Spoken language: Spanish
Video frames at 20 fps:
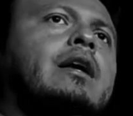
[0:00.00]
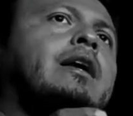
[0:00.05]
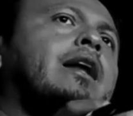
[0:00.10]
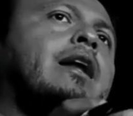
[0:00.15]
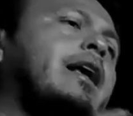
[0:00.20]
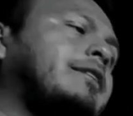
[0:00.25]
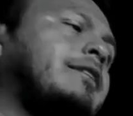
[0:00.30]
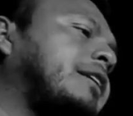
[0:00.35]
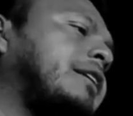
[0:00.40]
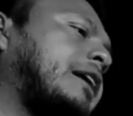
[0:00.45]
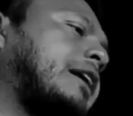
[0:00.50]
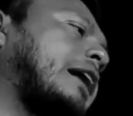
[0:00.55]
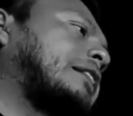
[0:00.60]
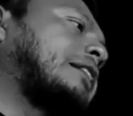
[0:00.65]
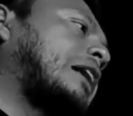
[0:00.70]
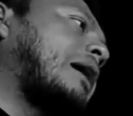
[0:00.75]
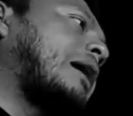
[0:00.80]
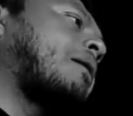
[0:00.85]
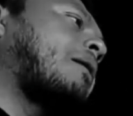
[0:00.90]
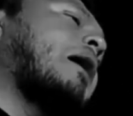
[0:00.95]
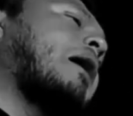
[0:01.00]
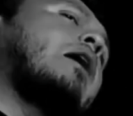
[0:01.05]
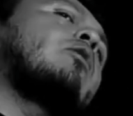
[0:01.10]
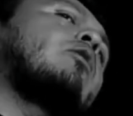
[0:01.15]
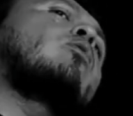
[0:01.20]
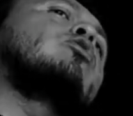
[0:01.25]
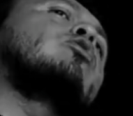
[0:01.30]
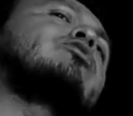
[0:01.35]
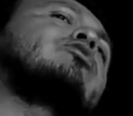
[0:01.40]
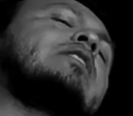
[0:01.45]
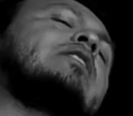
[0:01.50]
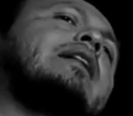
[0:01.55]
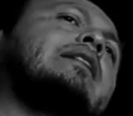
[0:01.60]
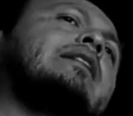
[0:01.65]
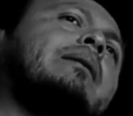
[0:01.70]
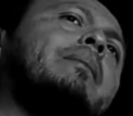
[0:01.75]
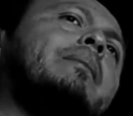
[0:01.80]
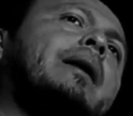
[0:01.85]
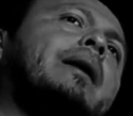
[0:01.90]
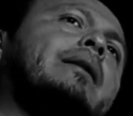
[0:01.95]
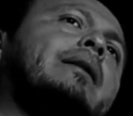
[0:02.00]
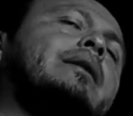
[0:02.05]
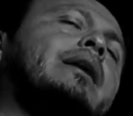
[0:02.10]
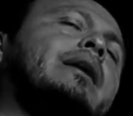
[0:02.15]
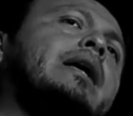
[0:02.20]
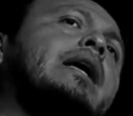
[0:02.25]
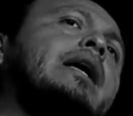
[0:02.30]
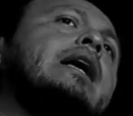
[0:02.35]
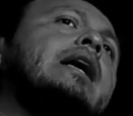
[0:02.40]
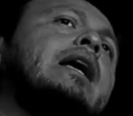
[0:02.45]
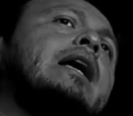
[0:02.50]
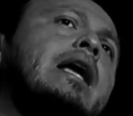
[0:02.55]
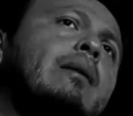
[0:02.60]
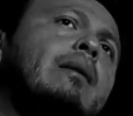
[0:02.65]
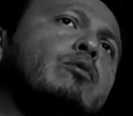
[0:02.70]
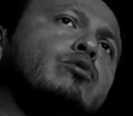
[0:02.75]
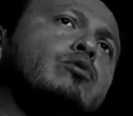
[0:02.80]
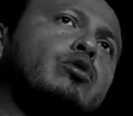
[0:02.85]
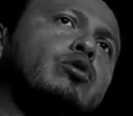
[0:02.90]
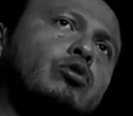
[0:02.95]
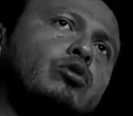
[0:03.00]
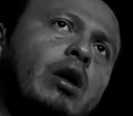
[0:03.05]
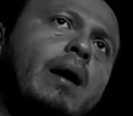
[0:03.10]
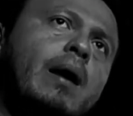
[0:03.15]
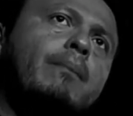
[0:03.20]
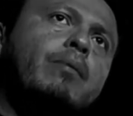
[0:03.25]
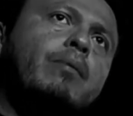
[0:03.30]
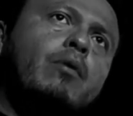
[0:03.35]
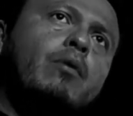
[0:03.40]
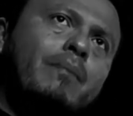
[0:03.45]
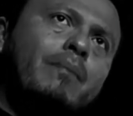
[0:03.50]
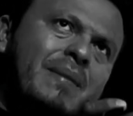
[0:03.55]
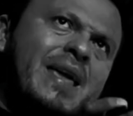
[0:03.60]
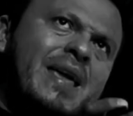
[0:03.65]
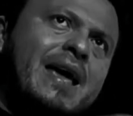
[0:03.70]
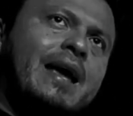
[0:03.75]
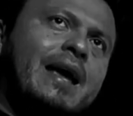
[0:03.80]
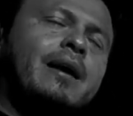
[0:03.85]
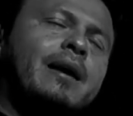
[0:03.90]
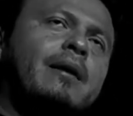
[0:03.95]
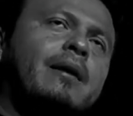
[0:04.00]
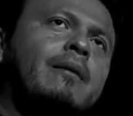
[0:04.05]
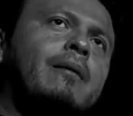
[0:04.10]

quiere decir que has trabajado constantemente y mucho tiempo bien.